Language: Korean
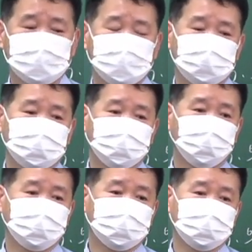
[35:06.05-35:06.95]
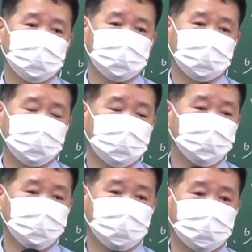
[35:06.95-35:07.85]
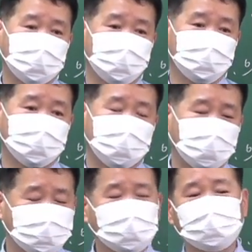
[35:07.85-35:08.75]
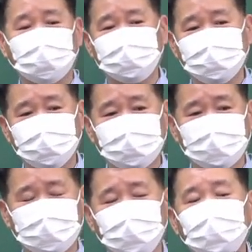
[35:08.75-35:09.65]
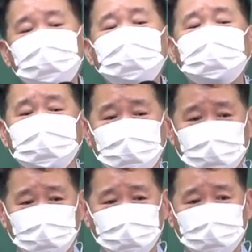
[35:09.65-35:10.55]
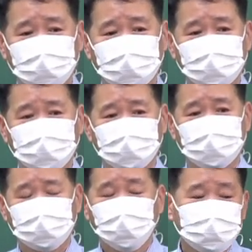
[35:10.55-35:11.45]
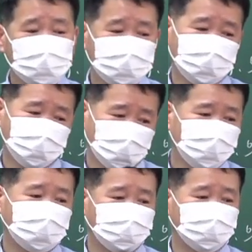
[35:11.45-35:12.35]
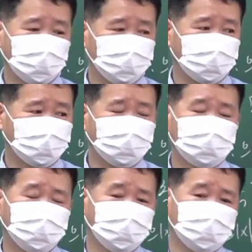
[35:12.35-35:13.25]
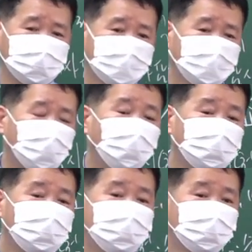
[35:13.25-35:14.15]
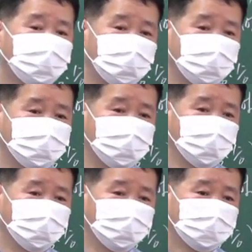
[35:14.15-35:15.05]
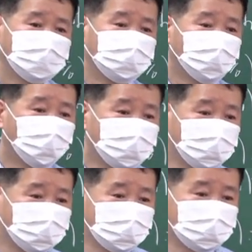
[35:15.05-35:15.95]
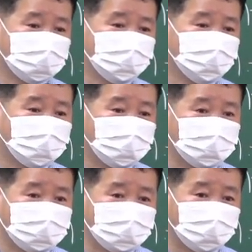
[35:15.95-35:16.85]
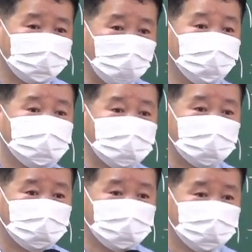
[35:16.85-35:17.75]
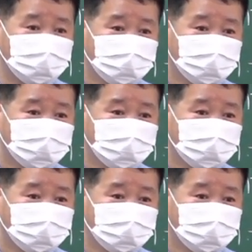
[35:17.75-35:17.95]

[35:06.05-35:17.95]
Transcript: 근데 농취증이 나, 이 문제가 나올 때 항상 답이 농취증이에요. 농취증이 꼭 답이 나오더라고요. 왜냐면 공시법에 가면 그 농취증을 제출해야 된다 하고 나오지 않아요?